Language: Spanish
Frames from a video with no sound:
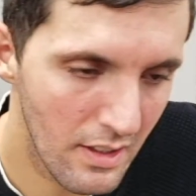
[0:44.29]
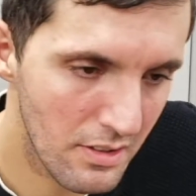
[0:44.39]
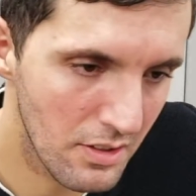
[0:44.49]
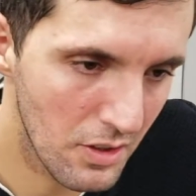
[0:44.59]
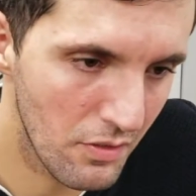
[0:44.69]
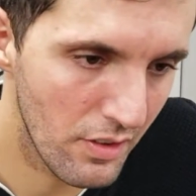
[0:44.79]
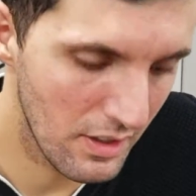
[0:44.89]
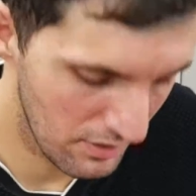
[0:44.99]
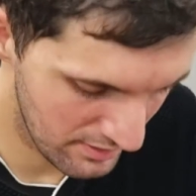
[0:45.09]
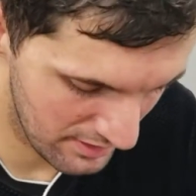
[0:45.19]
sobre todo
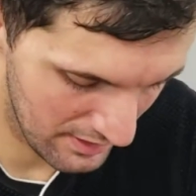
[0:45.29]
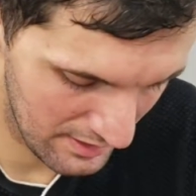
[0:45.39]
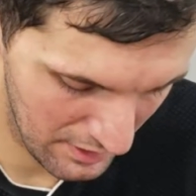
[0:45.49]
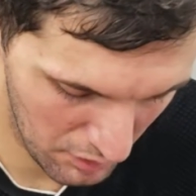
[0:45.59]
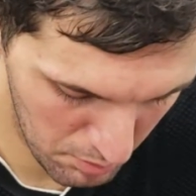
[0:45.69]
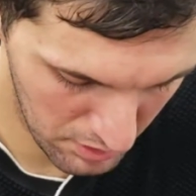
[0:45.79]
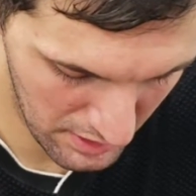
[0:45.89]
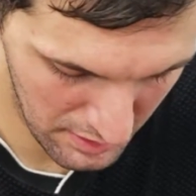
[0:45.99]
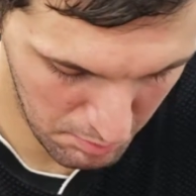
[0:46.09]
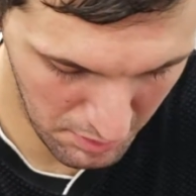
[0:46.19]
fallando ese tiro
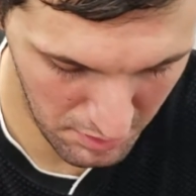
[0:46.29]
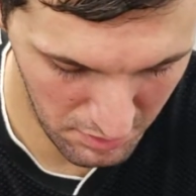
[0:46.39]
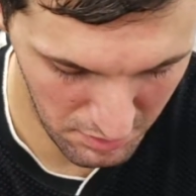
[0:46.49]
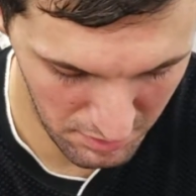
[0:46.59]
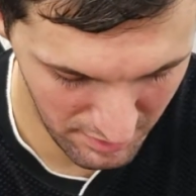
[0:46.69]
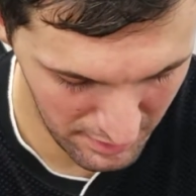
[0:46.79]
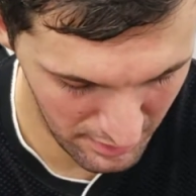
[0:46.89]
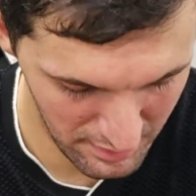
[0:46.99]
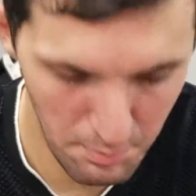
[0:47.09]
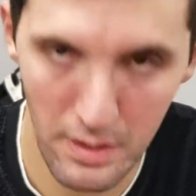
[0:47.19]
importante, pero es,
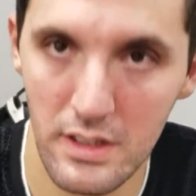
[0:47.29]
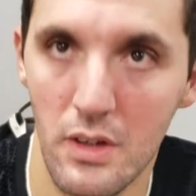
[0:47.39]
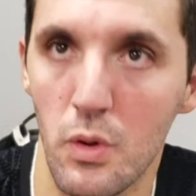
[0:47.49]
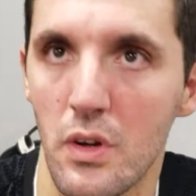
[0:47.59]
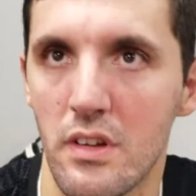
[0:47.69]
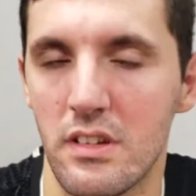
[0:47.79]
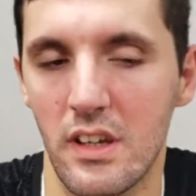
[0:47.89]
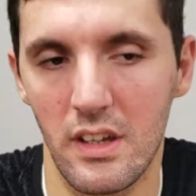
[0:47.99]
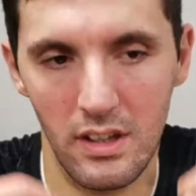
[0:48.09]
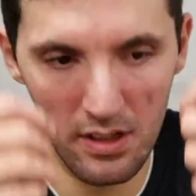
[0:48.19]
es parte del juego, así
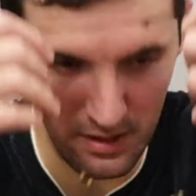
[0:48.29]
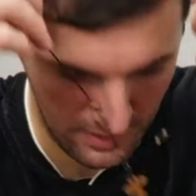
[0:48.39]
que